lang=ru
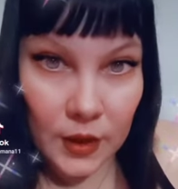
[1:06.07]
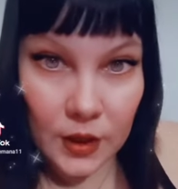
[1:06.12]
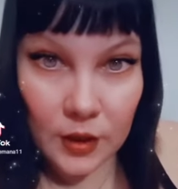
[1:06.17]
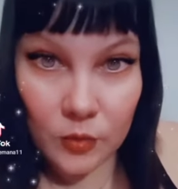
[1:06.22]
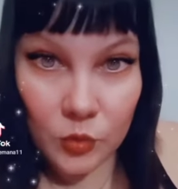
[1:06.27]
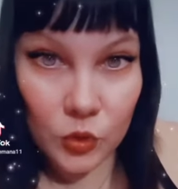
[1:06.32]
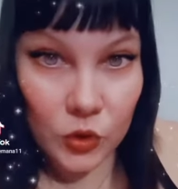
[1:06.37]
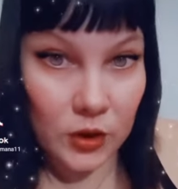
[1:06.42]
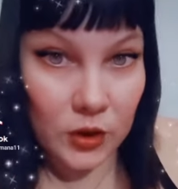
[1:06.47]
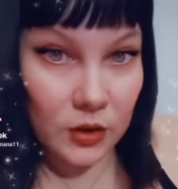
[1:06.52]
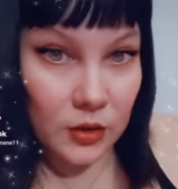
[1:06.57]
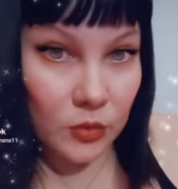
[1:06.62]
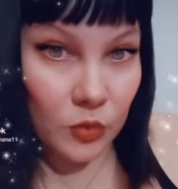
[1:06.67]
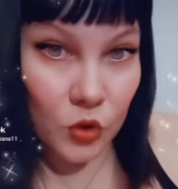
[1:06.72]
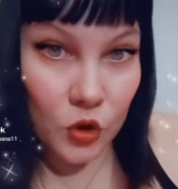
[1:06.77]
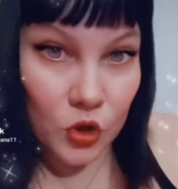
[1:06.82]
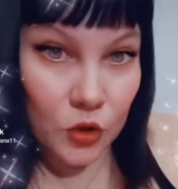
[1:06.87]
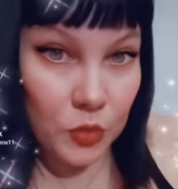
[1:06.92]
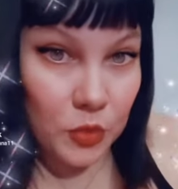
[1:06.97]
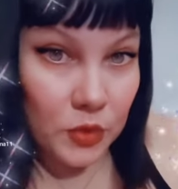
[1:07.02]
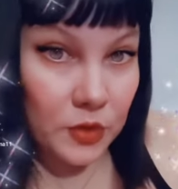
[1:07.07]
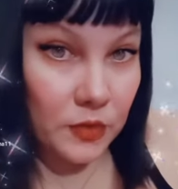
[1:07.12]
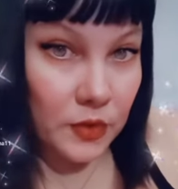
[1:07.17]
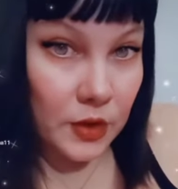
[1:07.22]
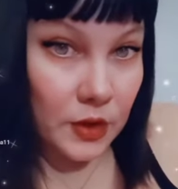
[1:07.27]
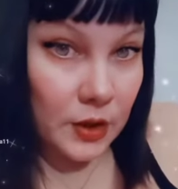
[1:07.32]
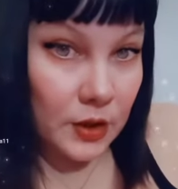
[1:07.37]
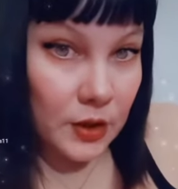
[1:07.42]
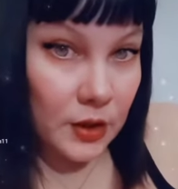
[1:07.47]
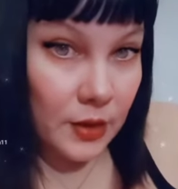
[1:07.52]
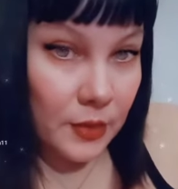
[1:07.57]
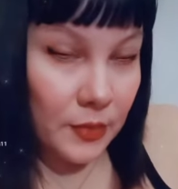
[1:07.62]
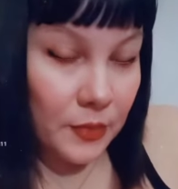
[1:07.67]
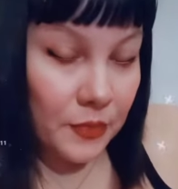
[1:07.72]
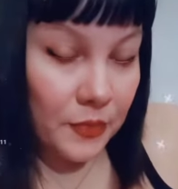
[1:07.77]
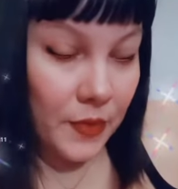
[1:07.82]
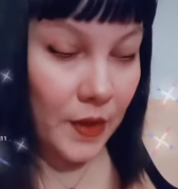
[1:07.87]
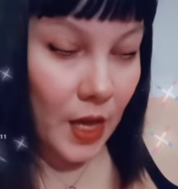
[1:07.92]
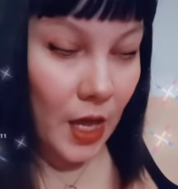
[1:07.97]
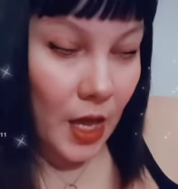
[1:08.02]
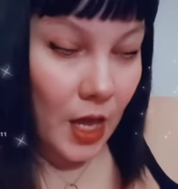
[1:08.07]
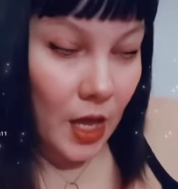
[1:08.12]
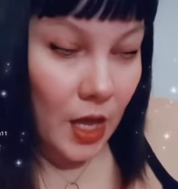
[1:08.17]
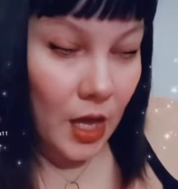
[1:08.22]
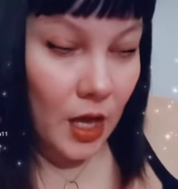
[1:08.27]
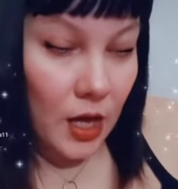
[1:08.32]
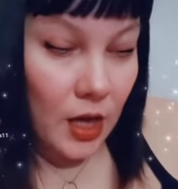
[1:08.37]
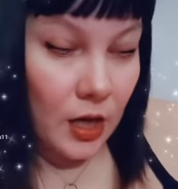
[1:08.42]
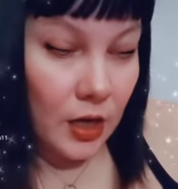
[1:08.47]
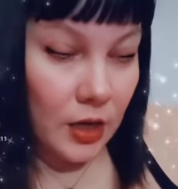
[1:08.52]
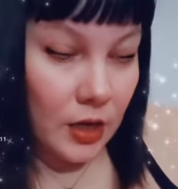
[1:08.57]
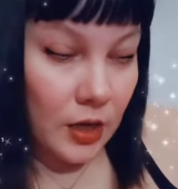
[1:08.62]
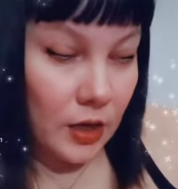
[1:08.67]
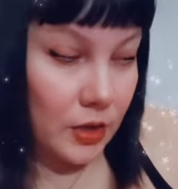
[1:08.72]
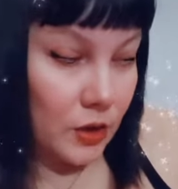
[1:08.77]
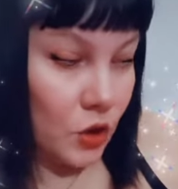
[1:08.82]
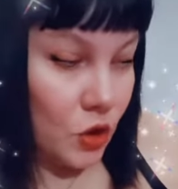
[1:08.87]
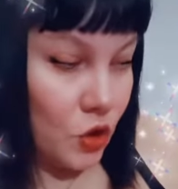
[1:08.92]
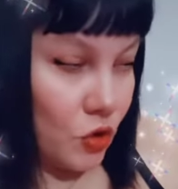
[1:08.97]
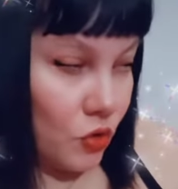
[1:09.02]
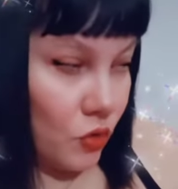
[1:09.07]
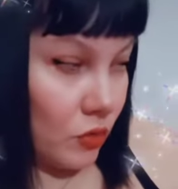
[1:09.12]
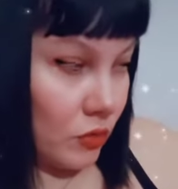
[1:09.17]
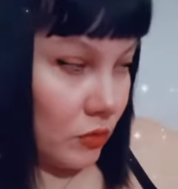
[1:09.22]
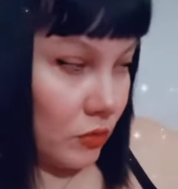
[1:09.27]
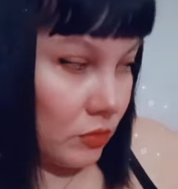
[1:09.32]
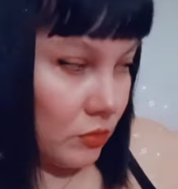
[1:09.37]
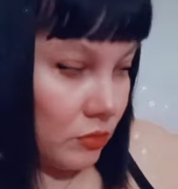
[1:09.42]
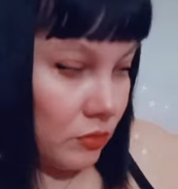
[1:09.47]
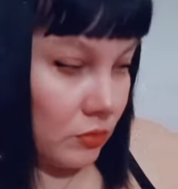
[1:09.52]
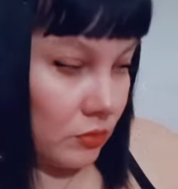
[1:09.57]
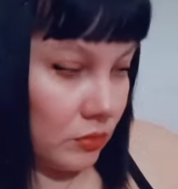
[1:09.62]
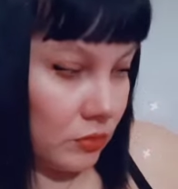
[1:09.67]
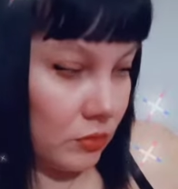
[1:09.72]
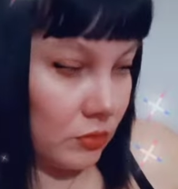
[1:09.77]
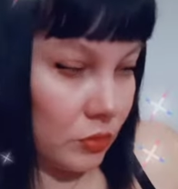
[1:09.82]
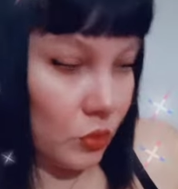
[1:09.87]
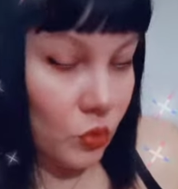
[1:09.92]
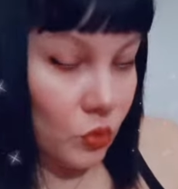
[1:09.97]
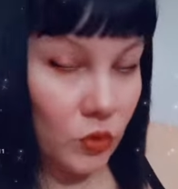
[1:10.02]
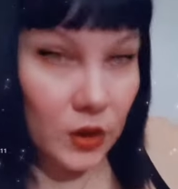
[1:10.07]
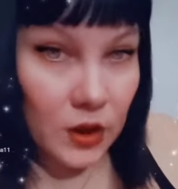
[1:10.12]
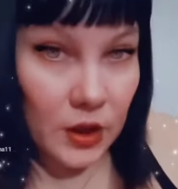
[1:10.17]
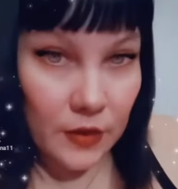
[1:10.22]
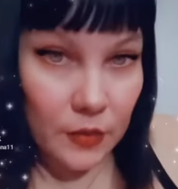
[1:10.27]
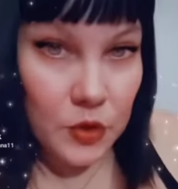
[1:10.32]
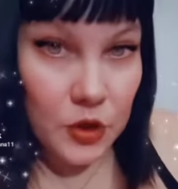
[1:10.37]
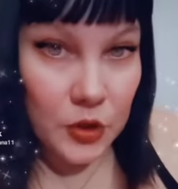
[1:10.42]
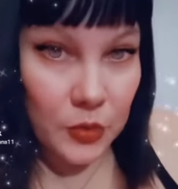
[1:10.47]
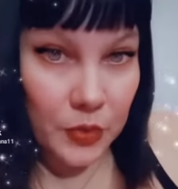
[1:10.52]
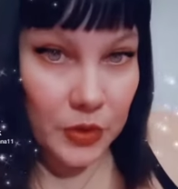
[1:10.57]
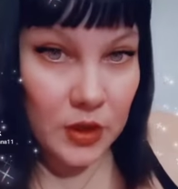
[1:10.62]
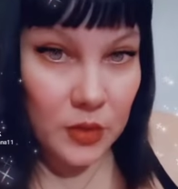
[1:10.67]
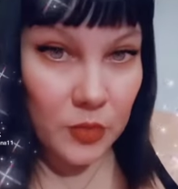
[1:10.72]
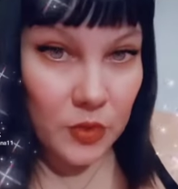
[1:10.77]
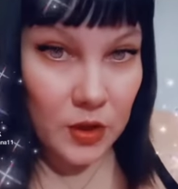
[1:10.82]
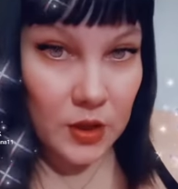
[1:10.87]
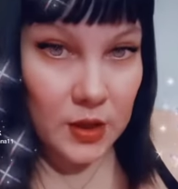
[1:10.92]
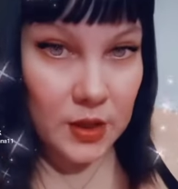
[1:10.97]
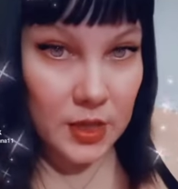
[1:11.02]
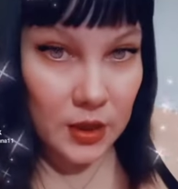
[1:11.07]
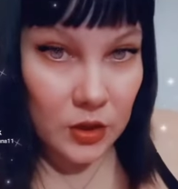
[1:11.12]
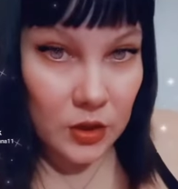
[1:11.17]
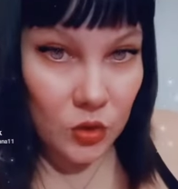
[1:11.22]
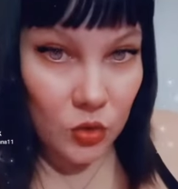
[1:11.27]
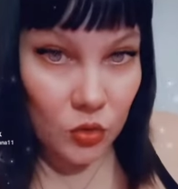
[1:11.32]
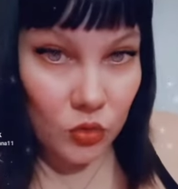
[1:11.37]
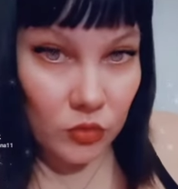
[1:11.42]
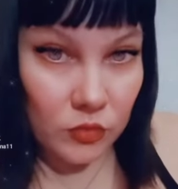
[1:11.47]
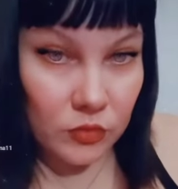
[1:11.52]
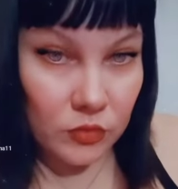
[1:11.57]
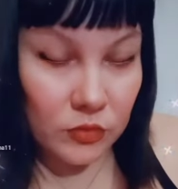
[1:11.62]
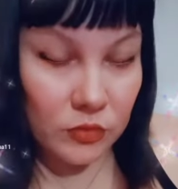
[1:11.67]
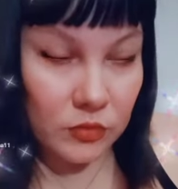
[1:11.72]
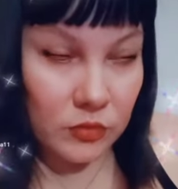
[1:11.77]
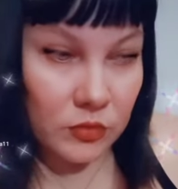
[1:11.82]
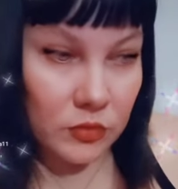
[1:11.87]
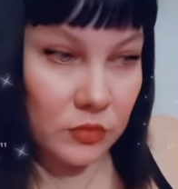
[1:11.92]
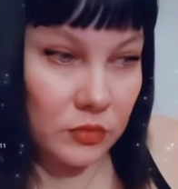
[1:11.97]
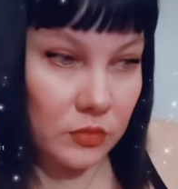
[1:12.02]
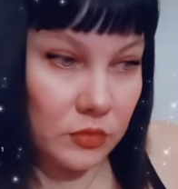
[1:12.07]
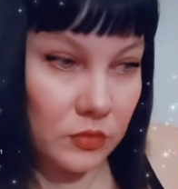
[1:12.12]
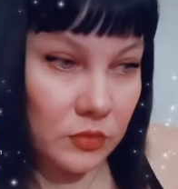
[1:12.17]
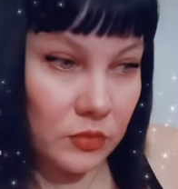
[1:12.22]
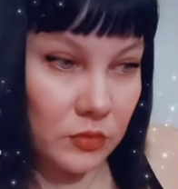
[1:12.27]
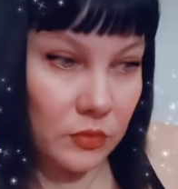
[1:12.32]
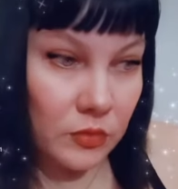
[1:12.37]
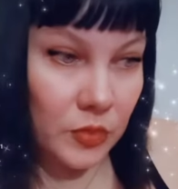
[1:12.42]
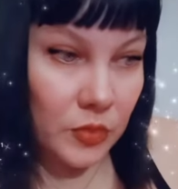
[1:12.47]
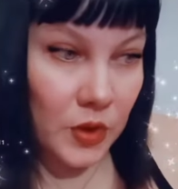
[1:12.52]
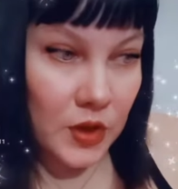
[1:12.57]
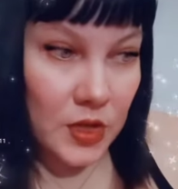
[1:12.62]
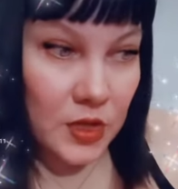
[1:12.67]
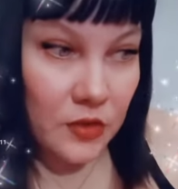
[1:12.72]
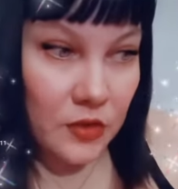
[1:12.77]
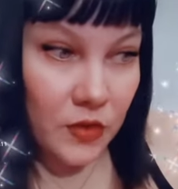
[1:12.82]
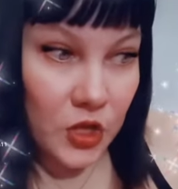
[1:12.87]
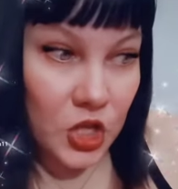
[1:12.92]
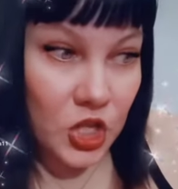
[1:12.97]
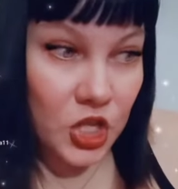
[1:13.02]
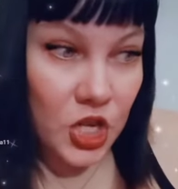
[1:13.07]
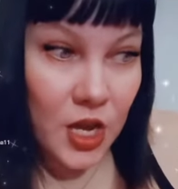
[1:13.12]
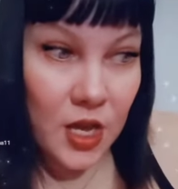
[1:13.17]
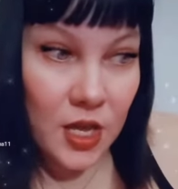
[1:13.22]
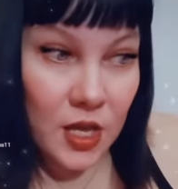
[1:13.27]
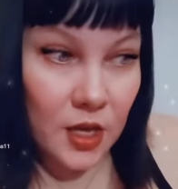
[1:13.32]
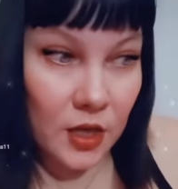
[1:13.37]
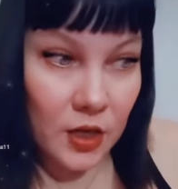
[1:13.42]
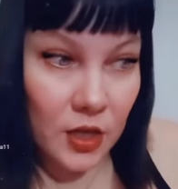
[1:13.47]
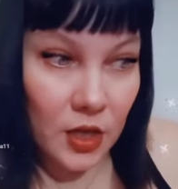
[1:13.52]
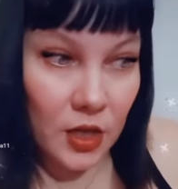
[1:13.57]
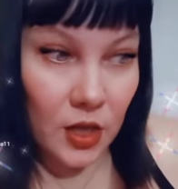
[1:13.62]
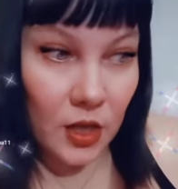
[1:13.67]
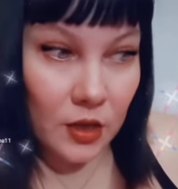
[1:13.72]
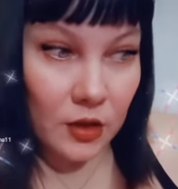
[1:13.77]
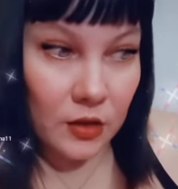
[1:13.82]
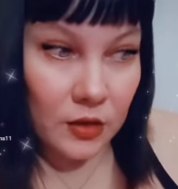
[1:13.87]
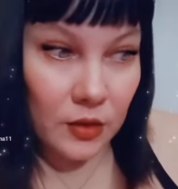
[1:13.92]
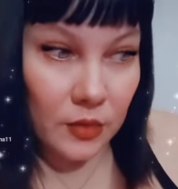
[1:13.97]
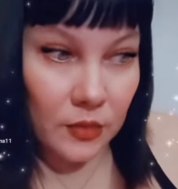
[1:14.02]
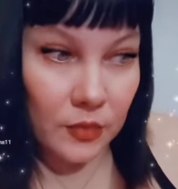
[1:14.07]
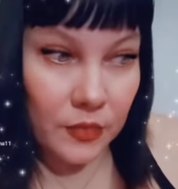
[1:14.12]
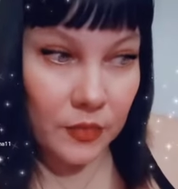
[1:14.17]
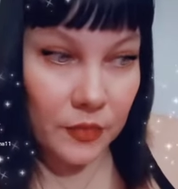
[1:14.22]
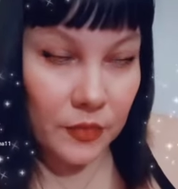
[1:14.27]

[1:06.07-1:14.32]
кому-то это может быть выгодно. А еще, ну, я вообще про дебилизацию, про развращения какие-то.